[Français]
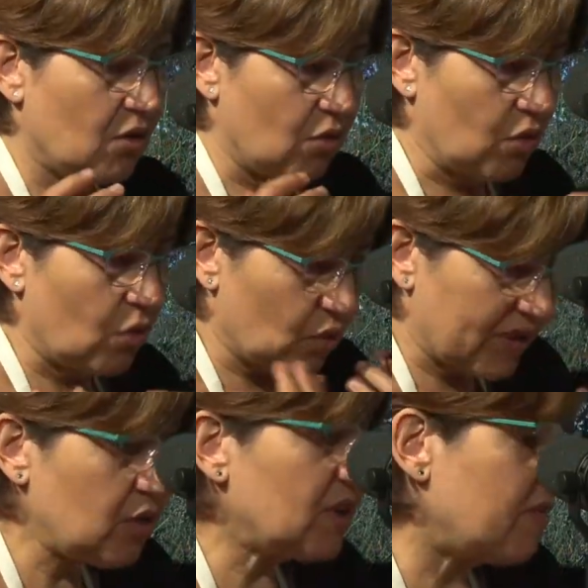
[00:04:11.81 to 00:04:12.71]
euh, on
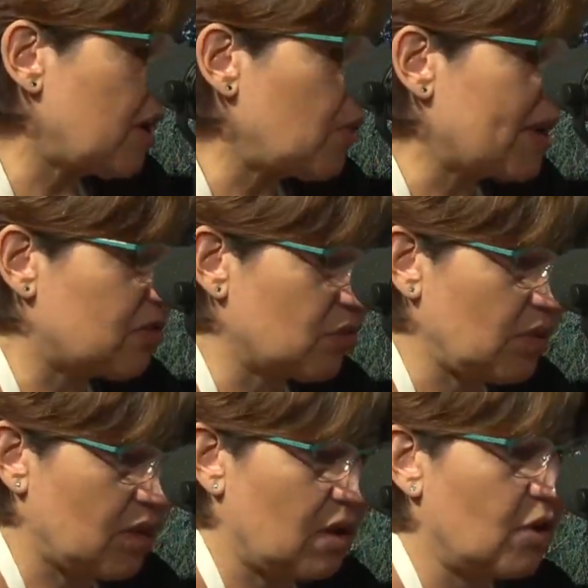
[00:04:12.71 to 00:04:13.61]
a une évaluation
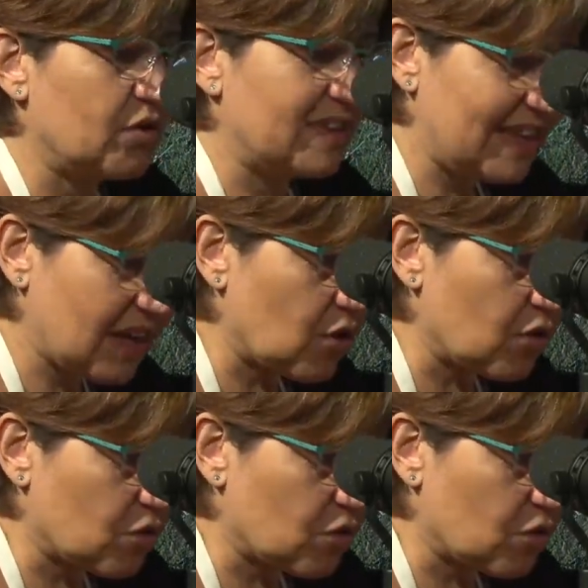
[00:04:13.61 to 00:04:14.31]
euh, des euh,